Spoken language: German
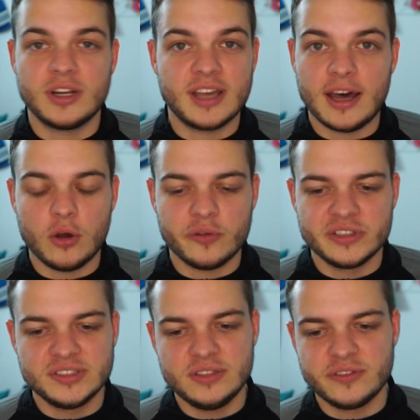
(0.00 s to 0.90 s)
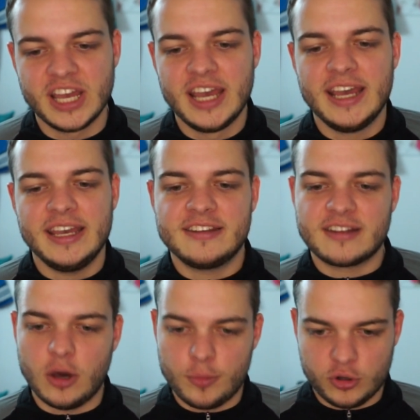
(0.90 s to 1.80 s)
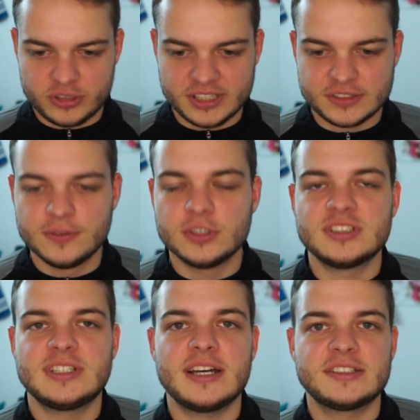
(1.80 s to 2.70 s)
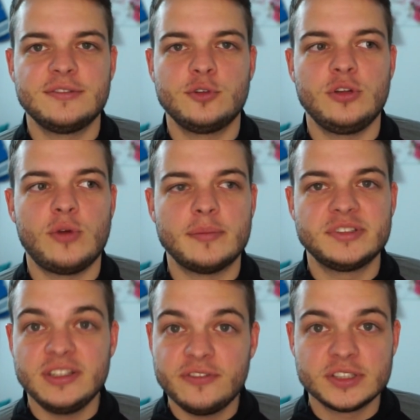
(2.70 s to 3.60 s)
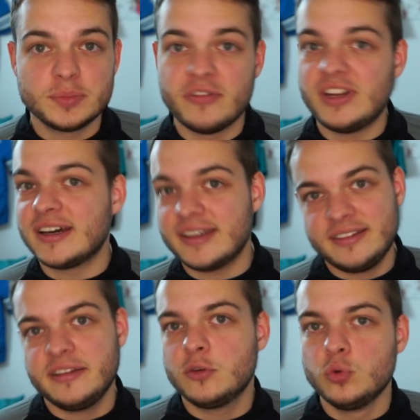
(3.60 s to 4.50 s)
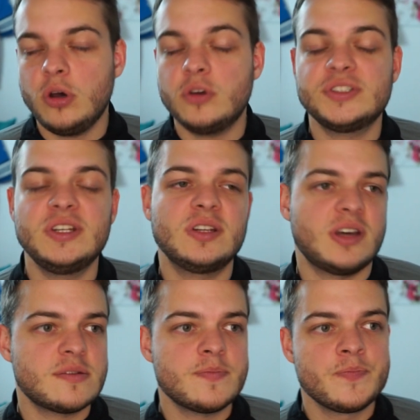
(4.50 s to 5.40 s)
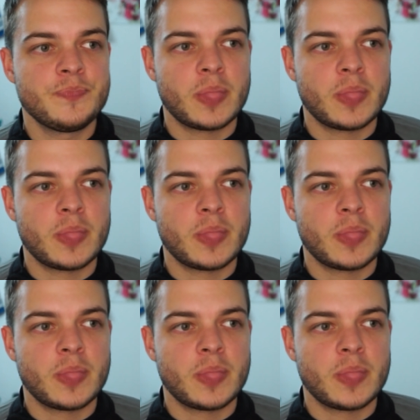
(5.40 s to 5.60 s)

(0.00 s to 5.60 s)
hat, gerade offensiv. Ich glaube, auch das wird ein Tag sein, wo die Rams Defense mal wieder richtig gut aussehen kann.